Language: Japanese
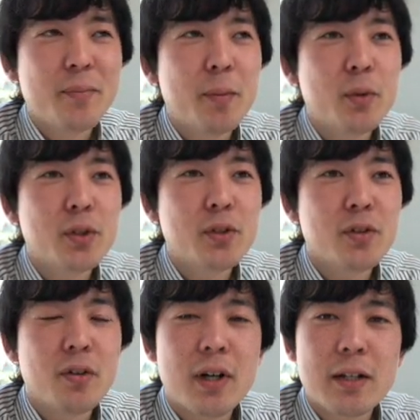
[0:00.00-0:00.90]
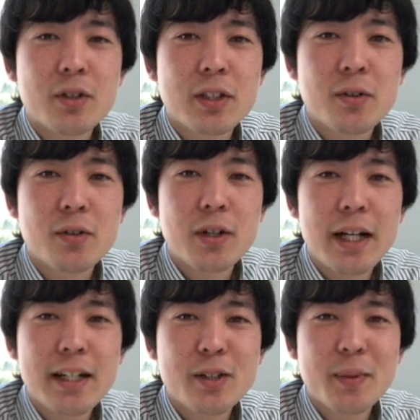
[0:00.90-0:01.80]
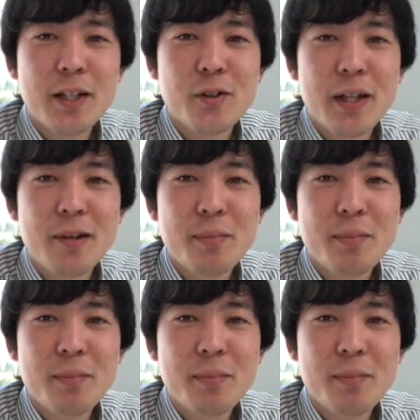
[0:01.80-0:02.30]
僕ちょっとあの仕事が休みなので、